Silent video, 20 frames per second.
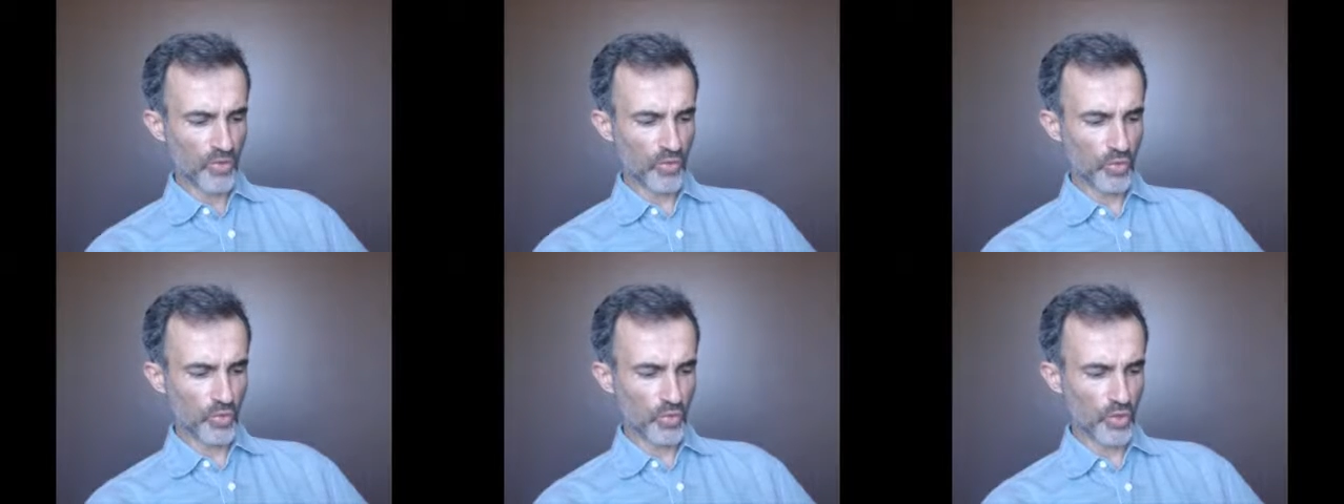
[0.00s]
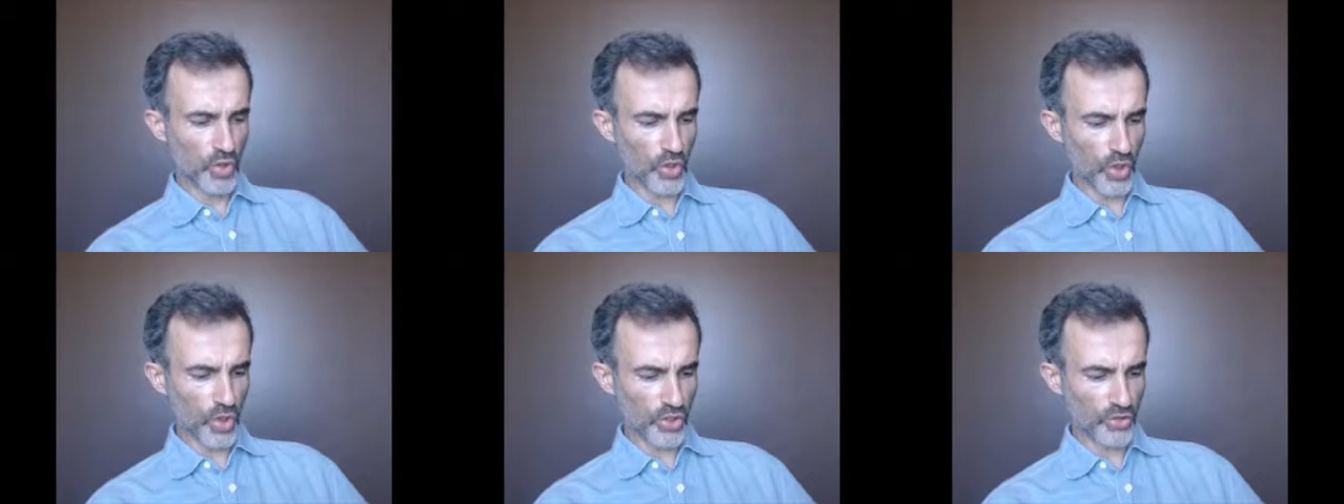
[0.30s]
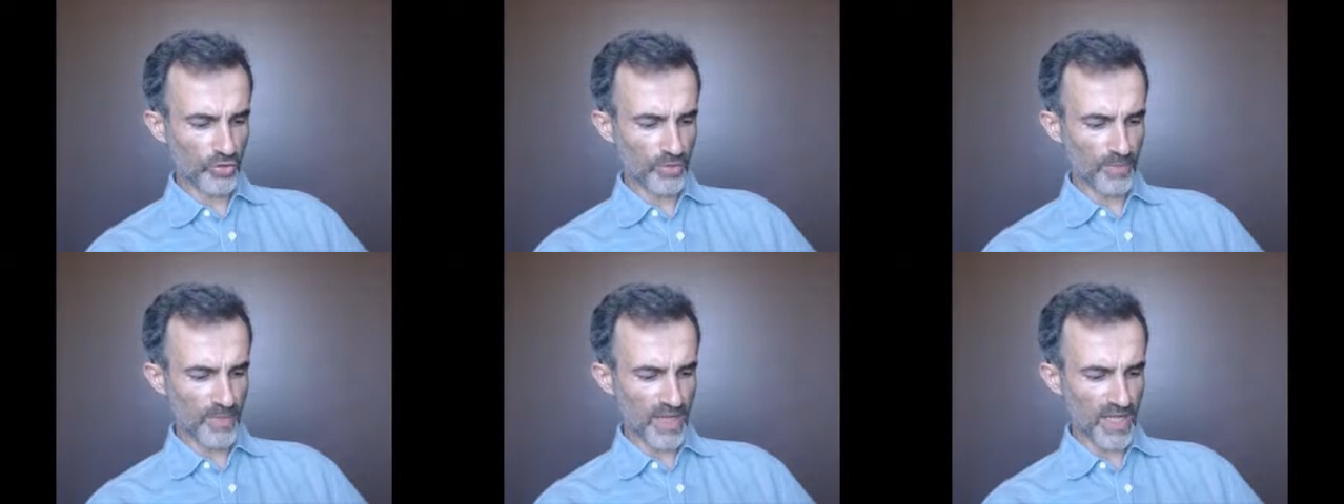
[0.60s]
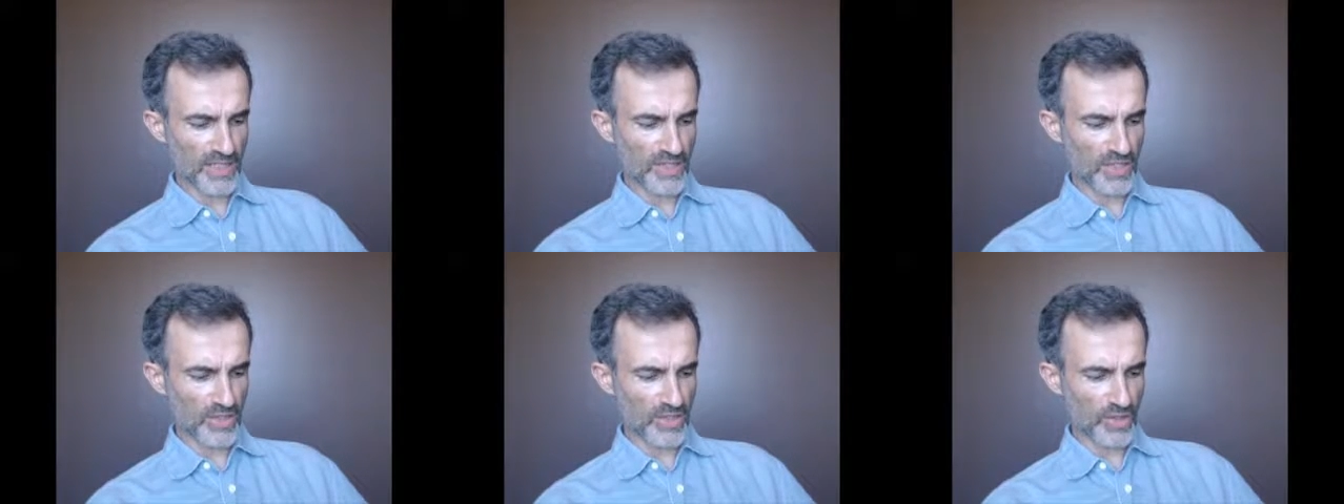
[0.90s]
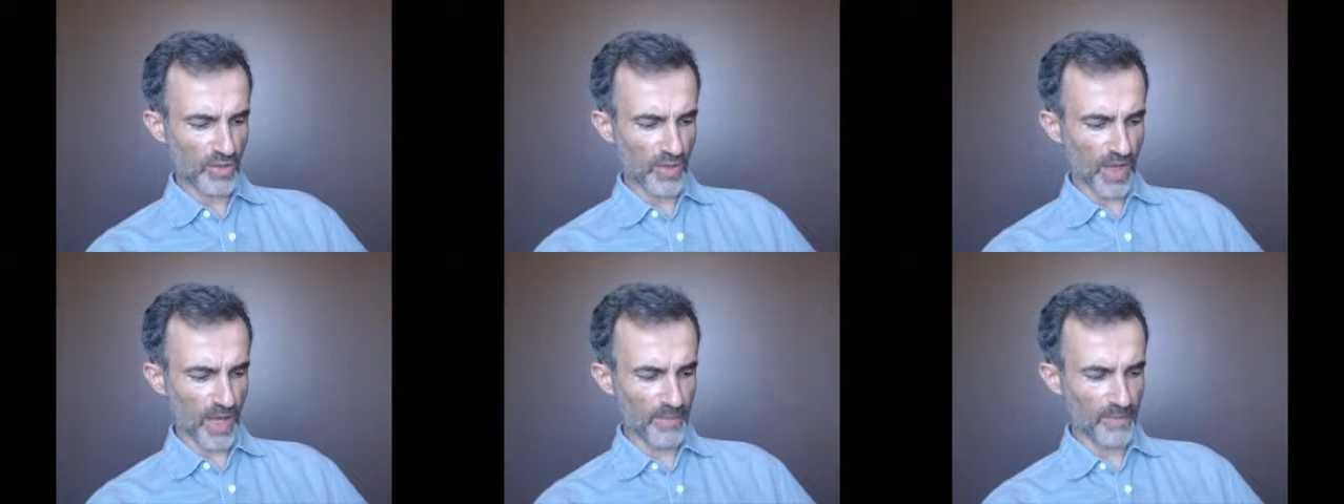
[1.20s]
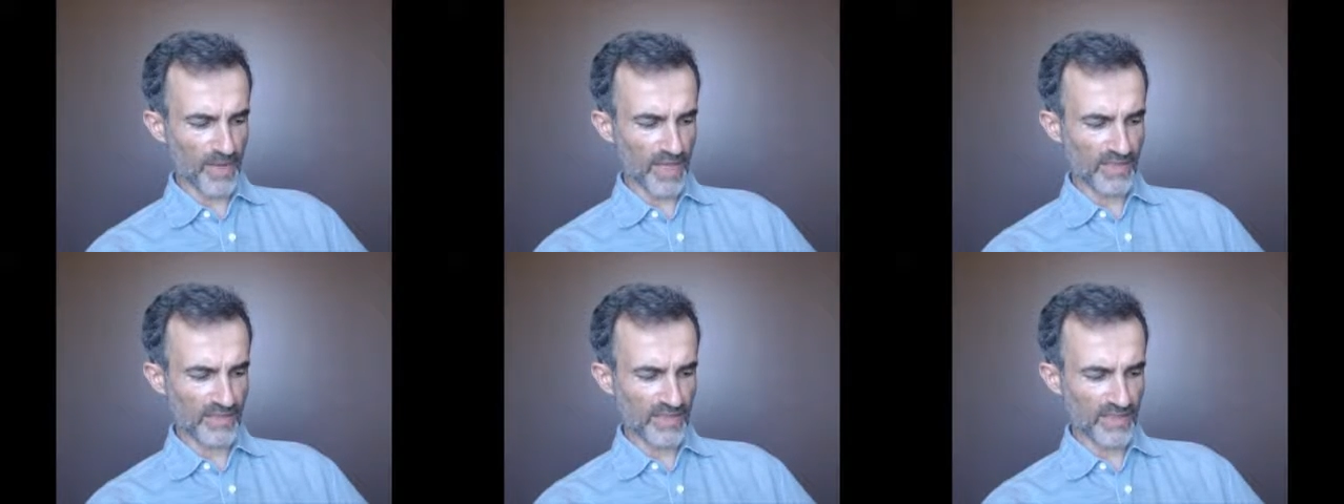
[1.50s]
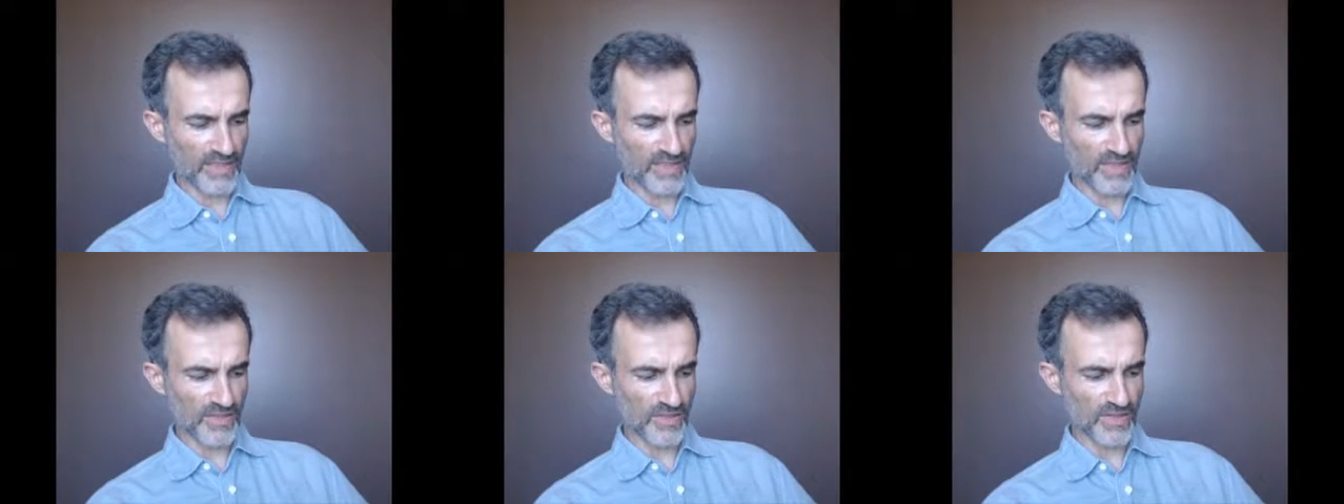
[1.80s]
où de hautes masses se rabattent
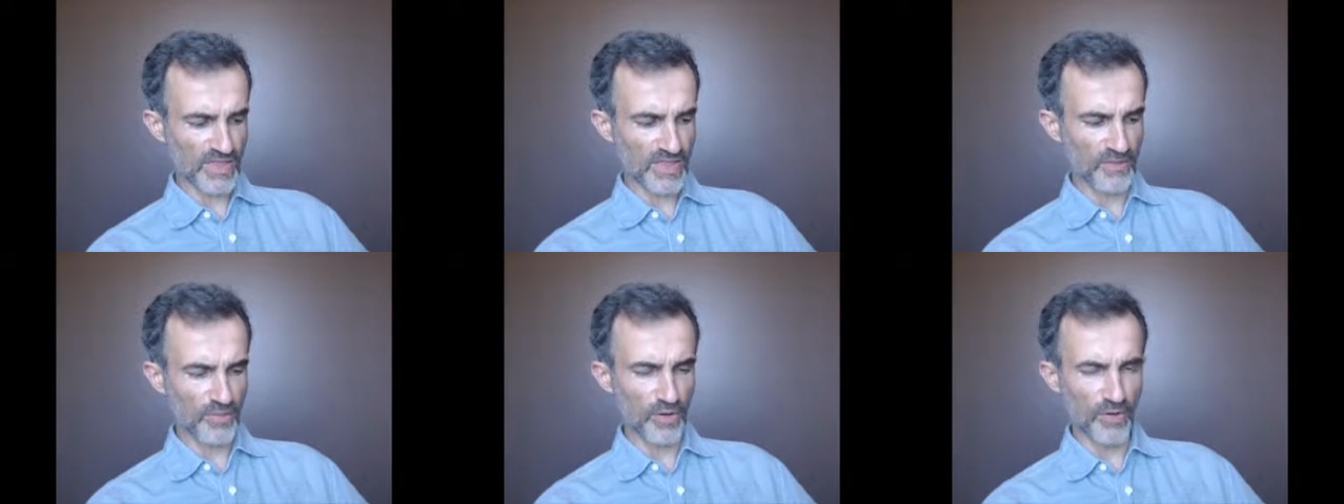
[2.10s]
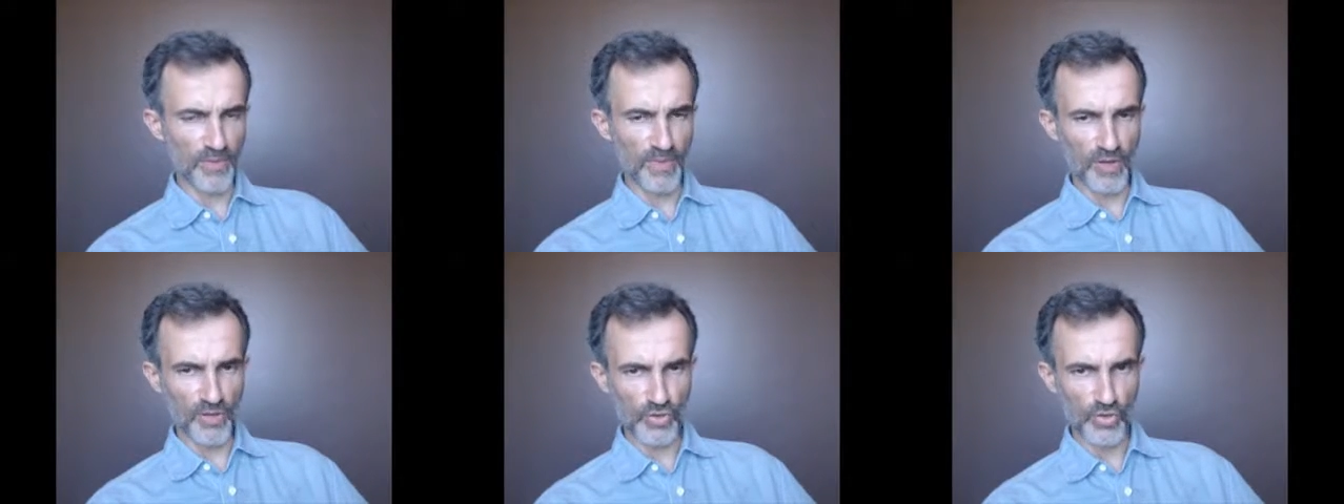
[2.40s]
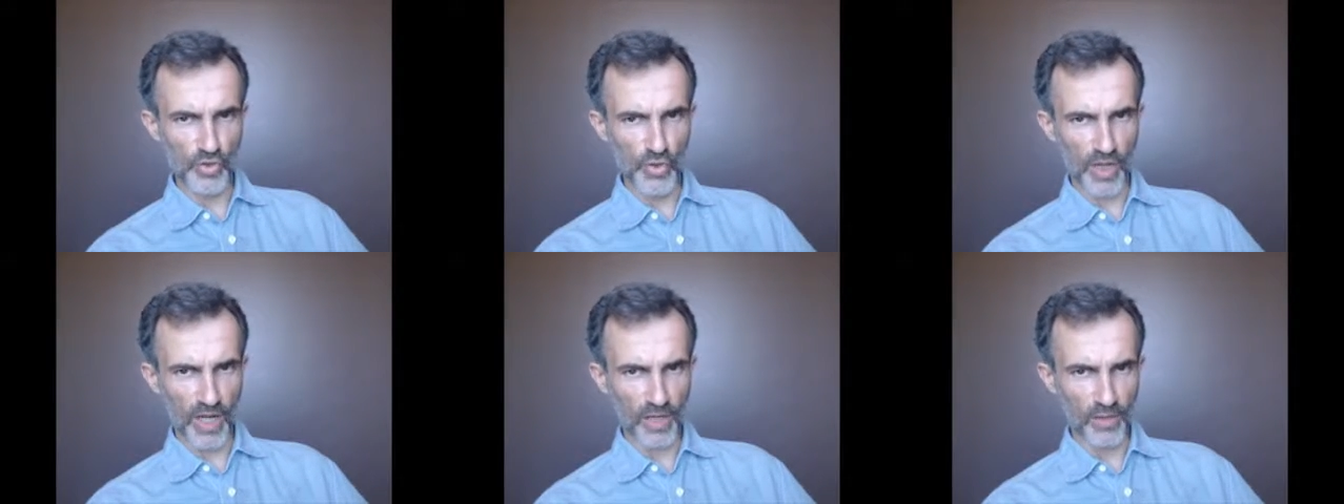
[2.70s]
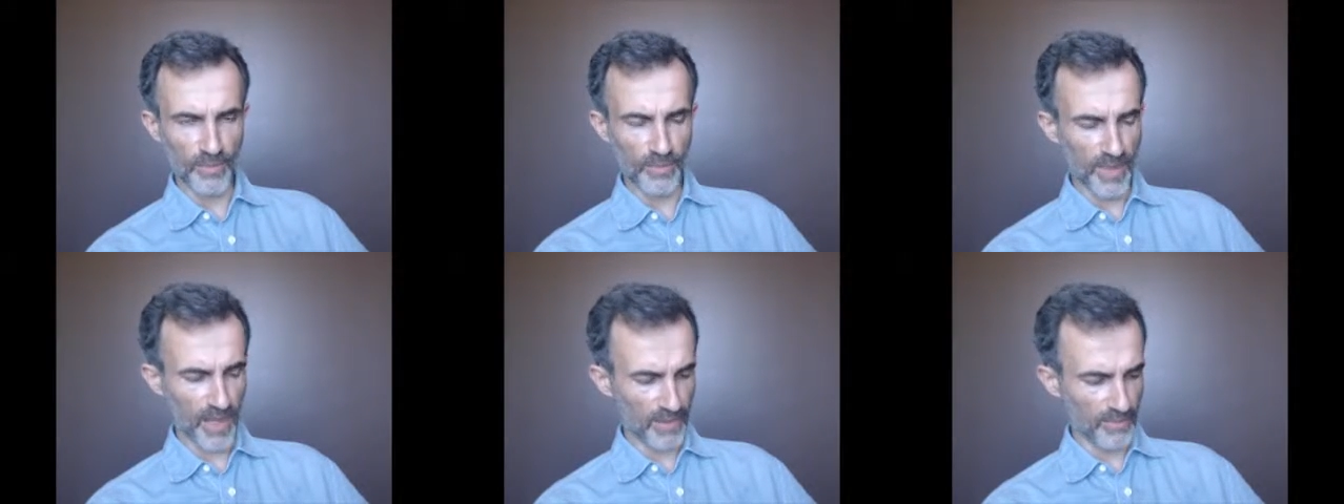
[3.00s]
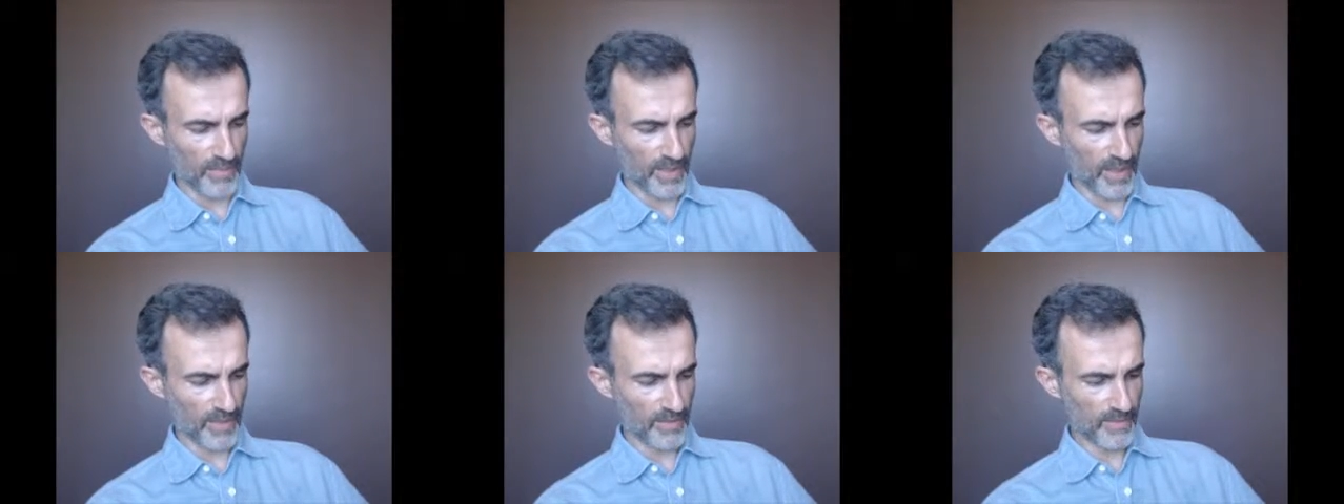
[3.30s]
insensiblement sur elles-mêmes.